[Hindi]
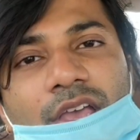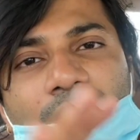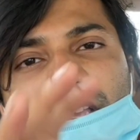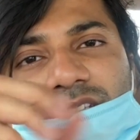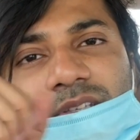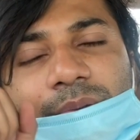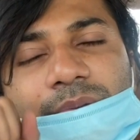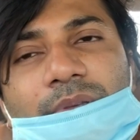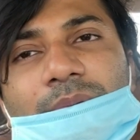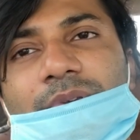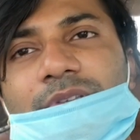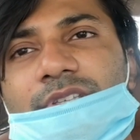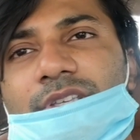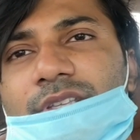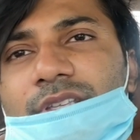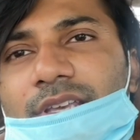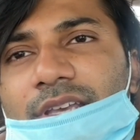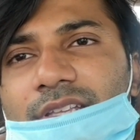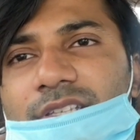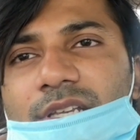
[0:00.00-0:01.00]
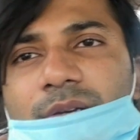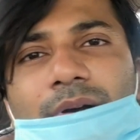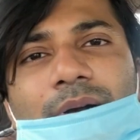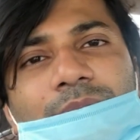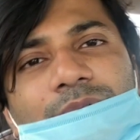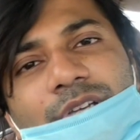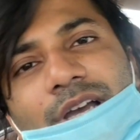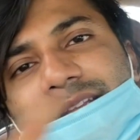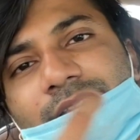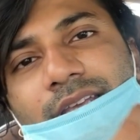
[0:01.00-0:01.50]
सबसे बस चीज़ ये जब हम
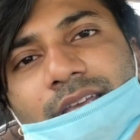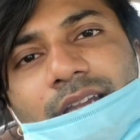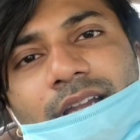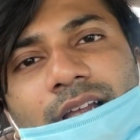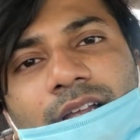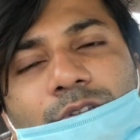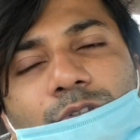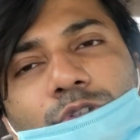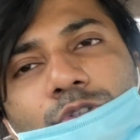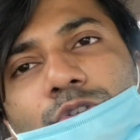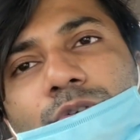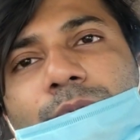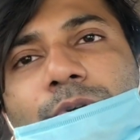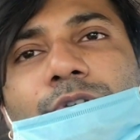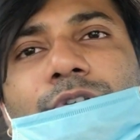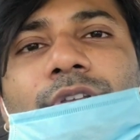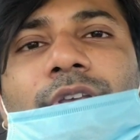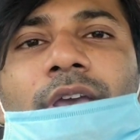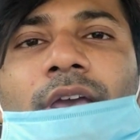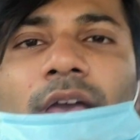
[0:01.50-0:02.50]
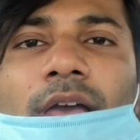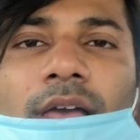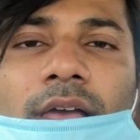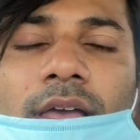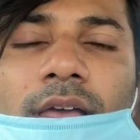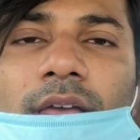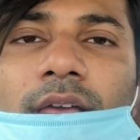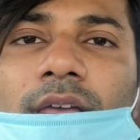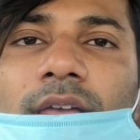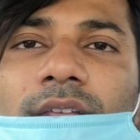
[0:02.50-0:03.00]
जाते हैं ना तो धूप होती है
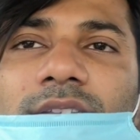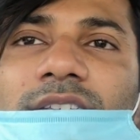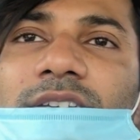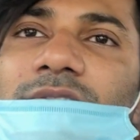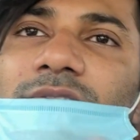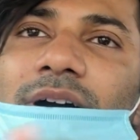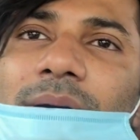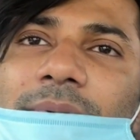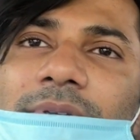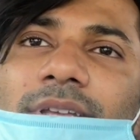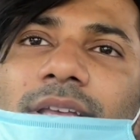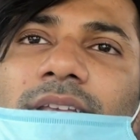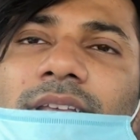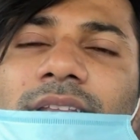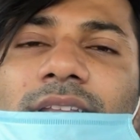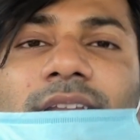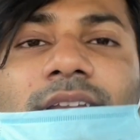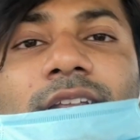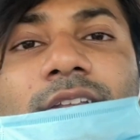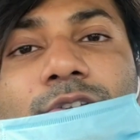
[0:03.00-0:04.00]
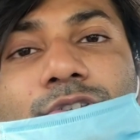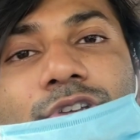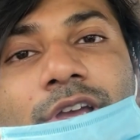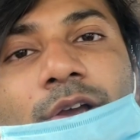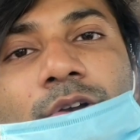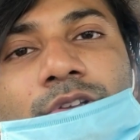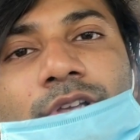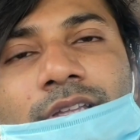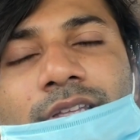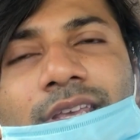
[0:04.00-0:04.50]
जब वापस आ जाते हैं ना तो छाया
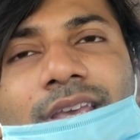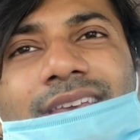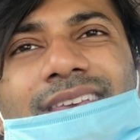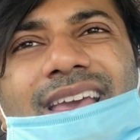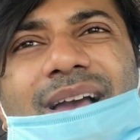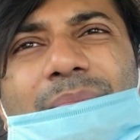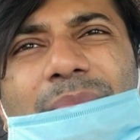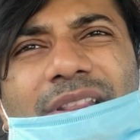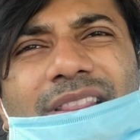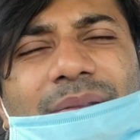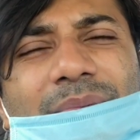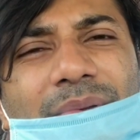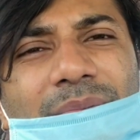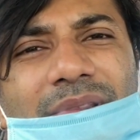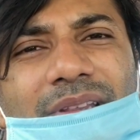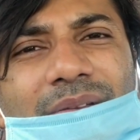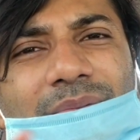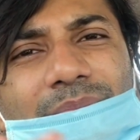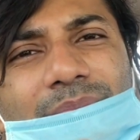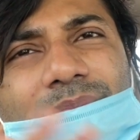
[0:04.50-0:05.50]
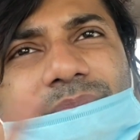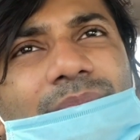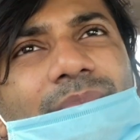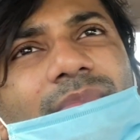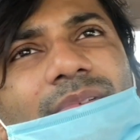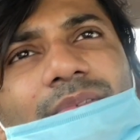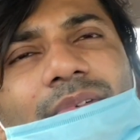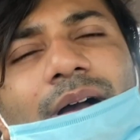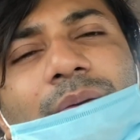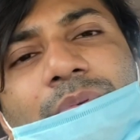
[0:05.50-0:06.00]
हो जाती है क्या मतलब है
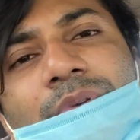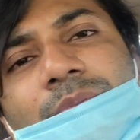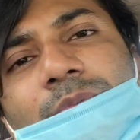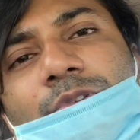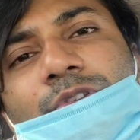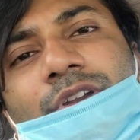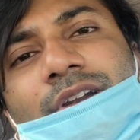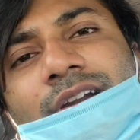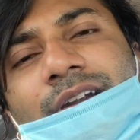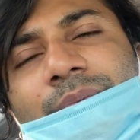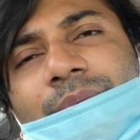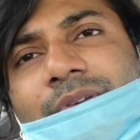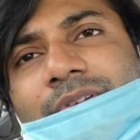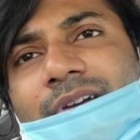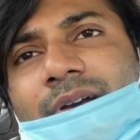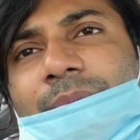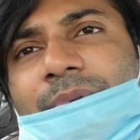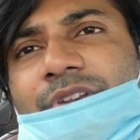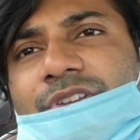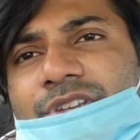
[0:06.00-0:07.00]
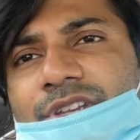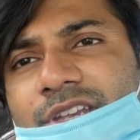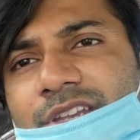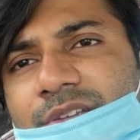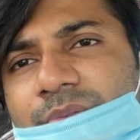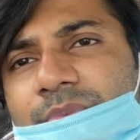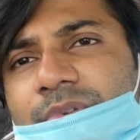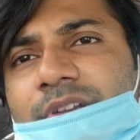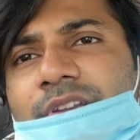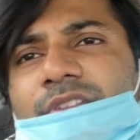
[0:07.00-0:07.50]
मतलब अभी उत्तराखंड में वहाँ पे ऋषिकेश
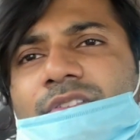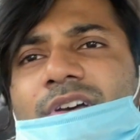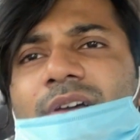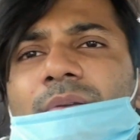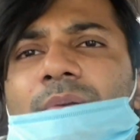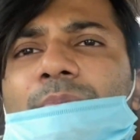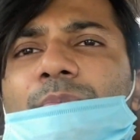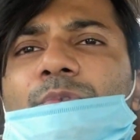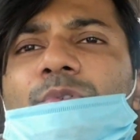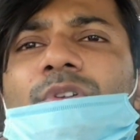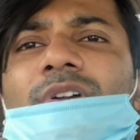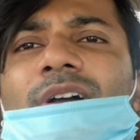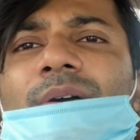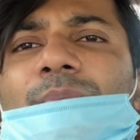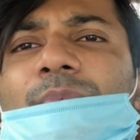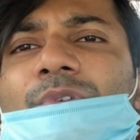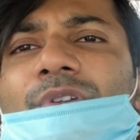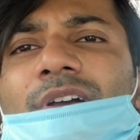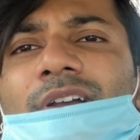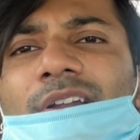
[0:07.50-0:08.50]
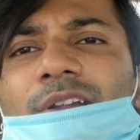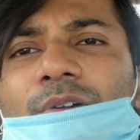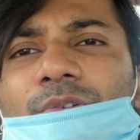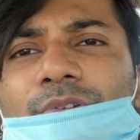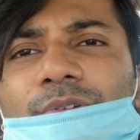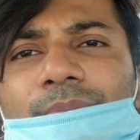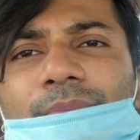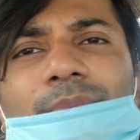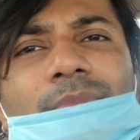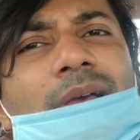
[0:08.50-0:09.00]
में हरिद्वार में पूरा का पूरा क्लाउड
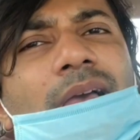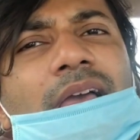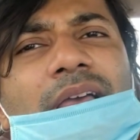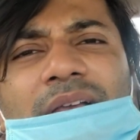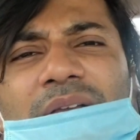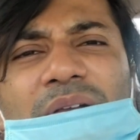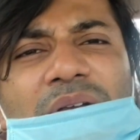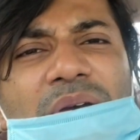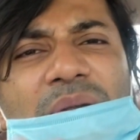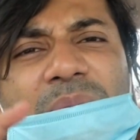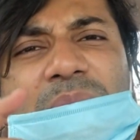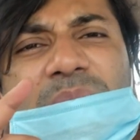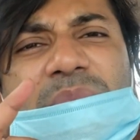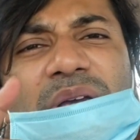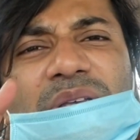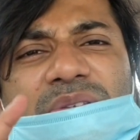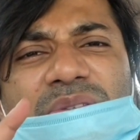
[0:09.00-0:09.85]
भयंकर मस्त